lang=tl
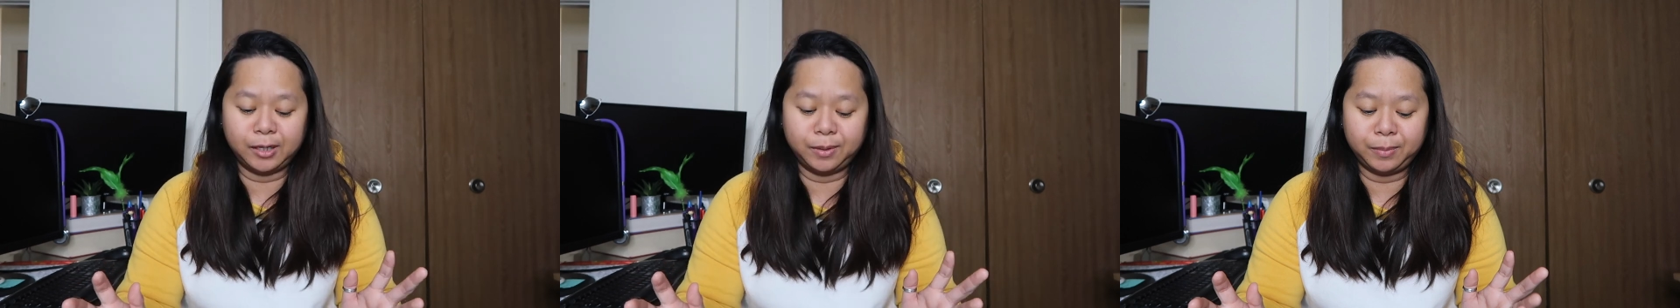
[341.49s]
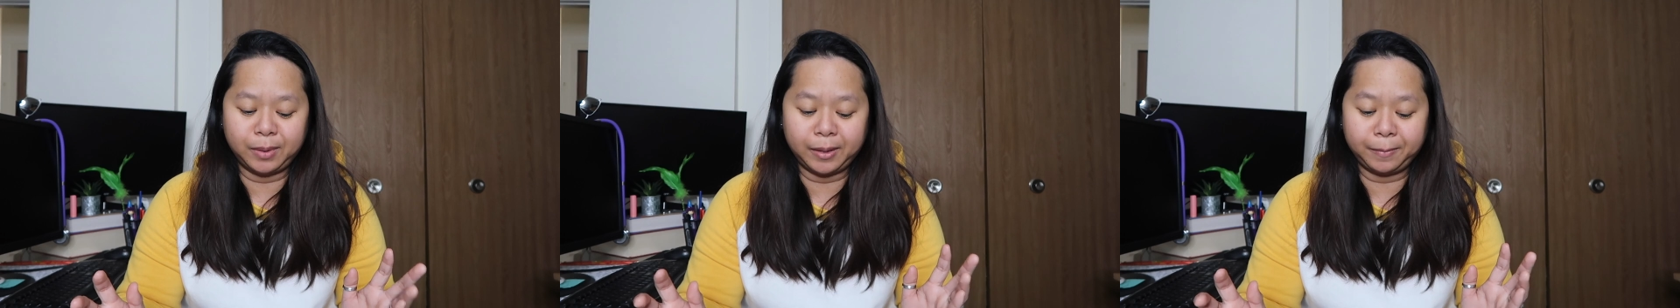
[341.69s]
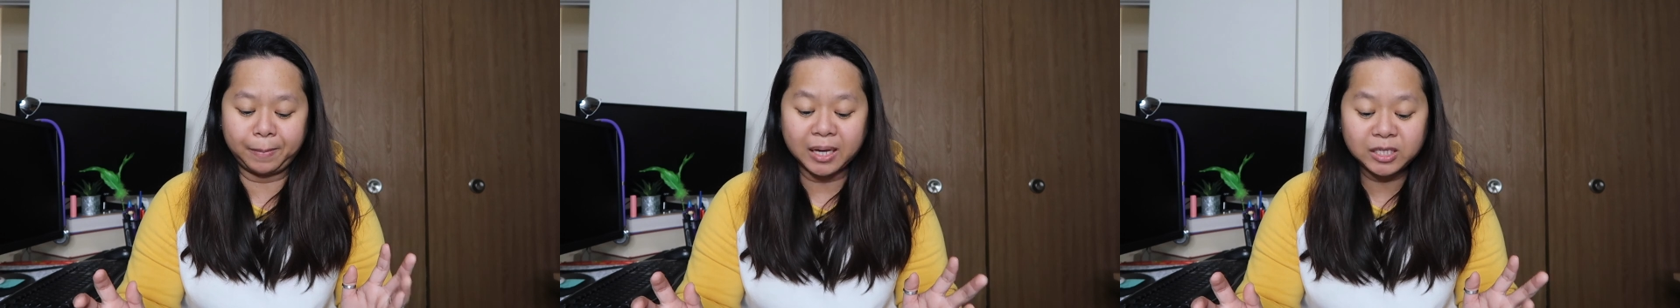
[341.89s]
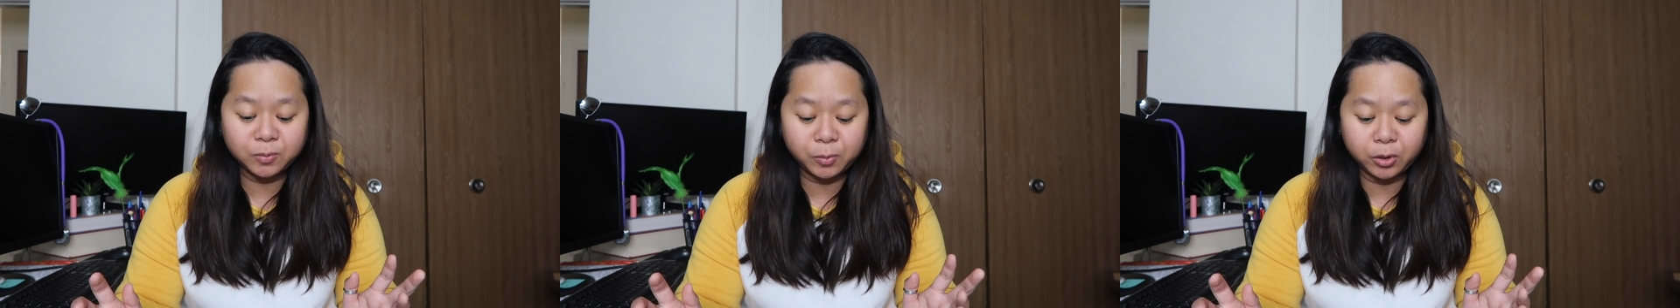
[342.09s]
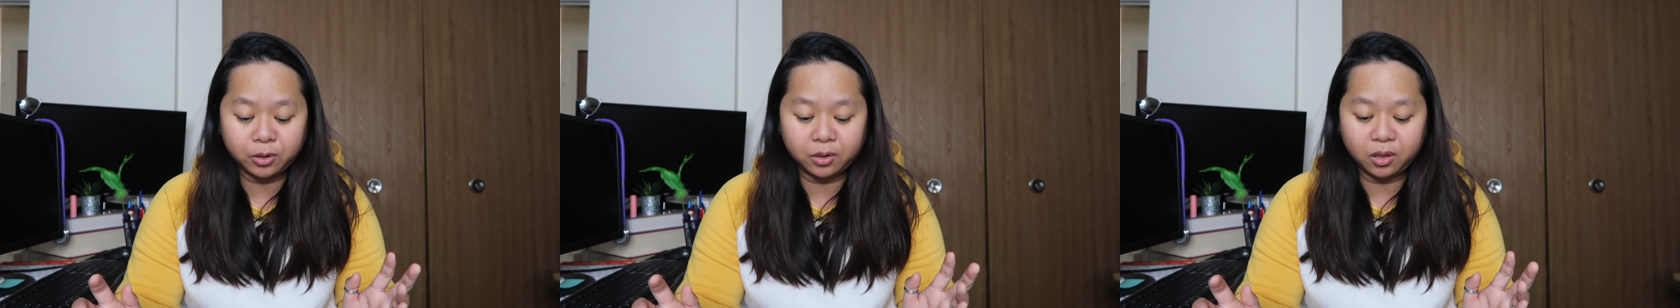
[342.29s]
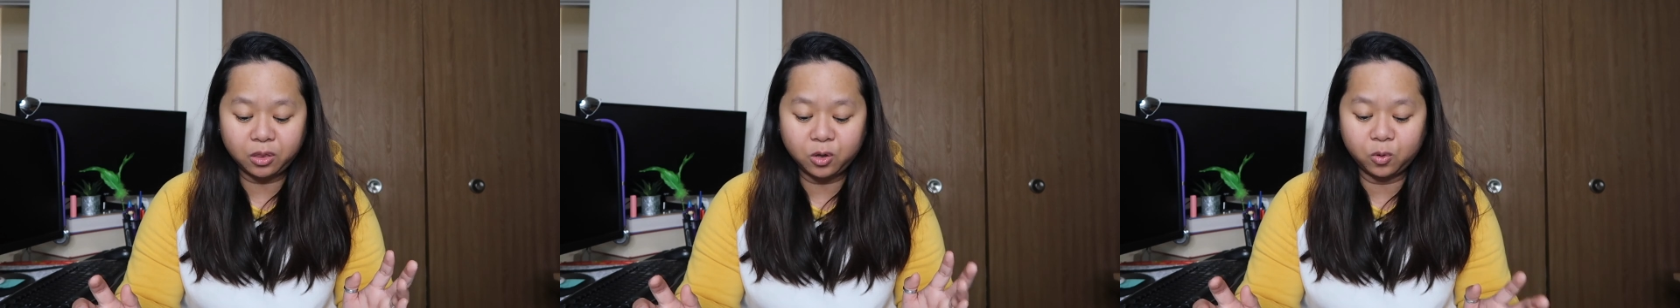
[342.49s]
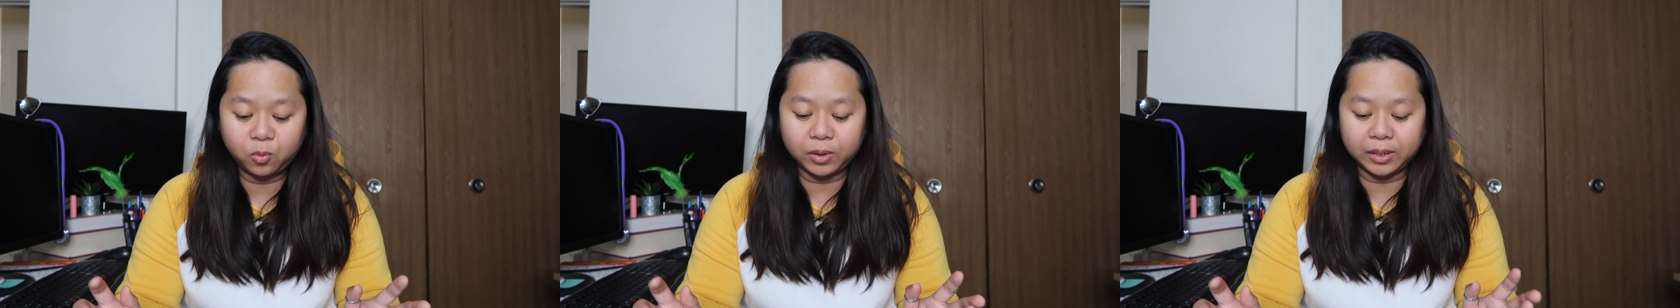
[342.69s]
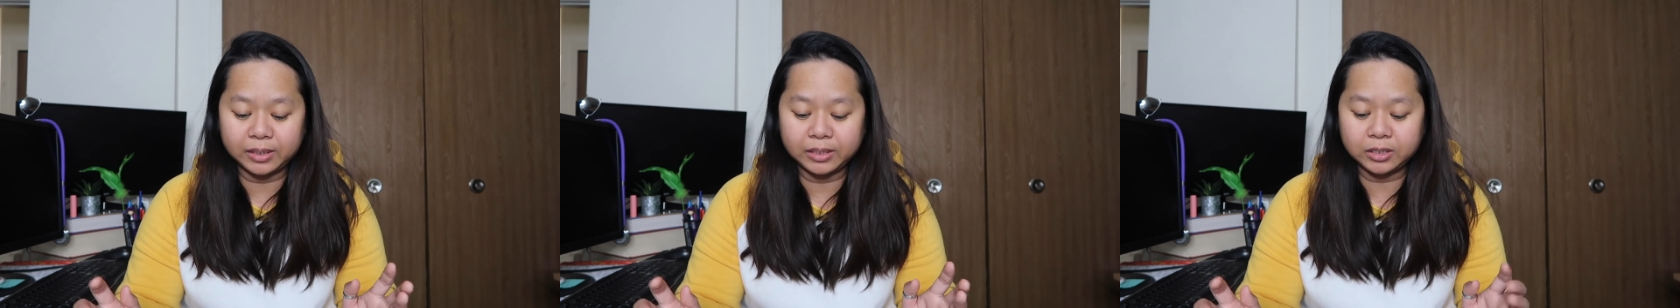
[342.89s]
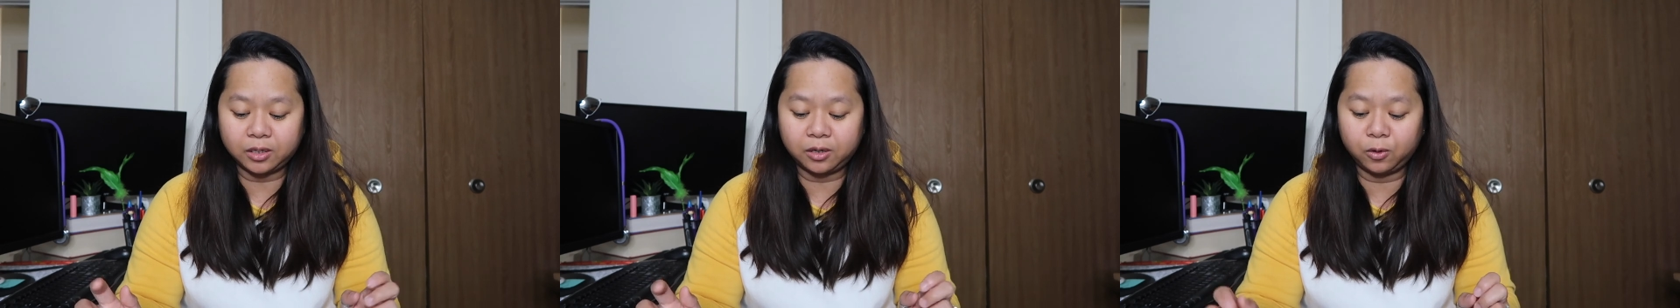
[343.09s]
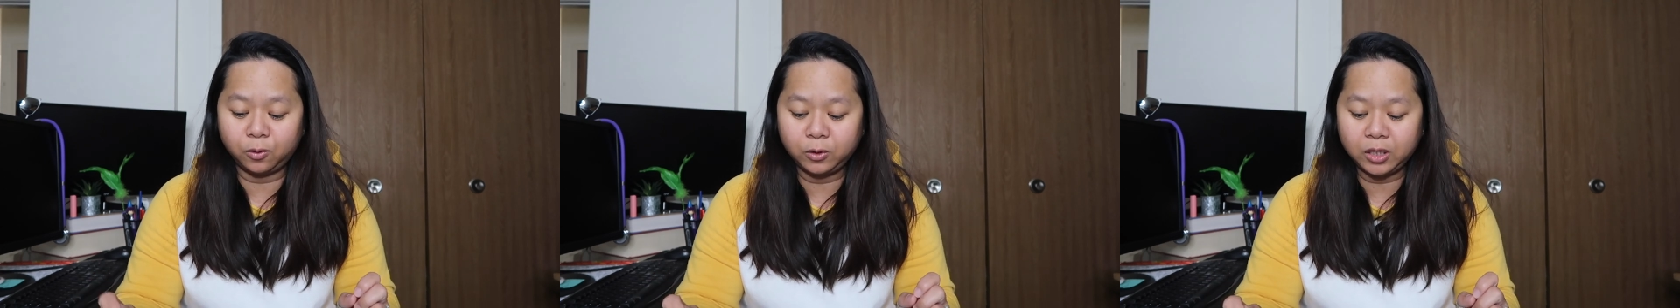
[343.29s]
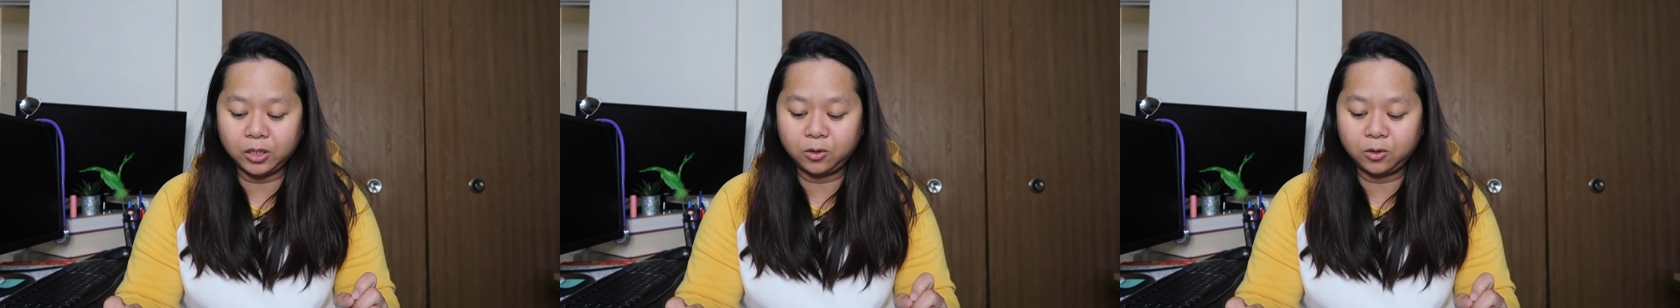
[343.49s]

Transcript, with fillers: um, ang passport renewals are only